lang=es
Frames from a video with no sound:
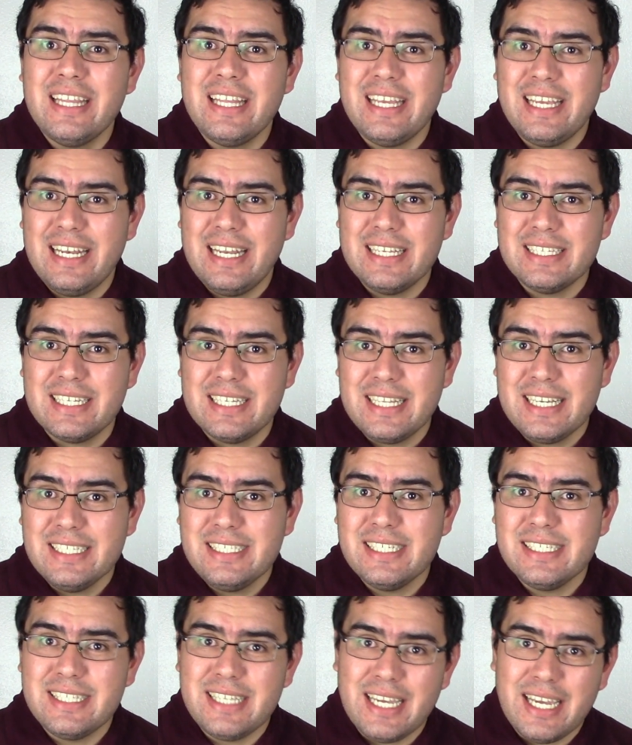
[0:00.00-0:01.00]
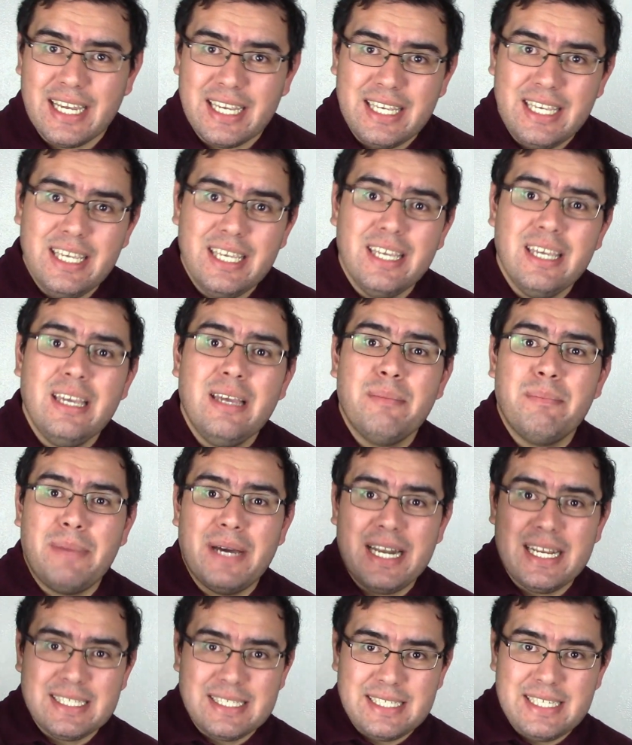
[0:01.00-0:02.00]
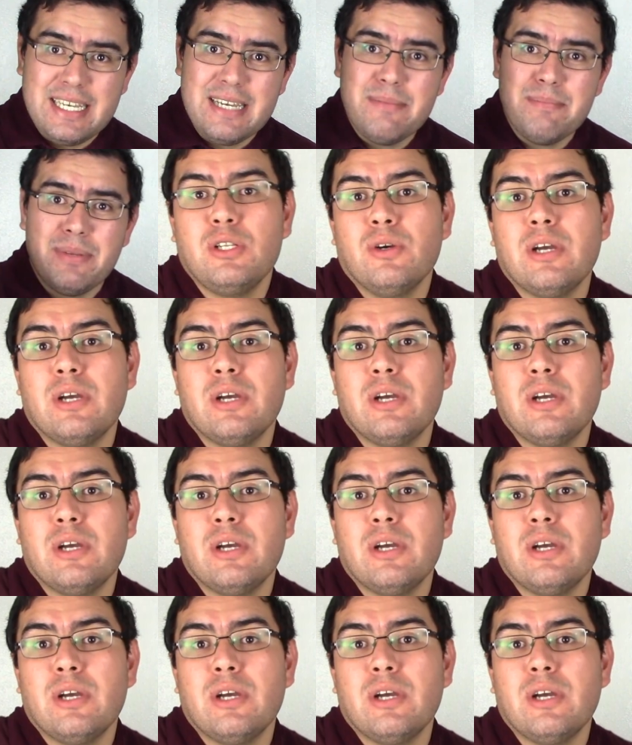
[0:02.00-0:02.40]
en las ganancias de aquí para siempre.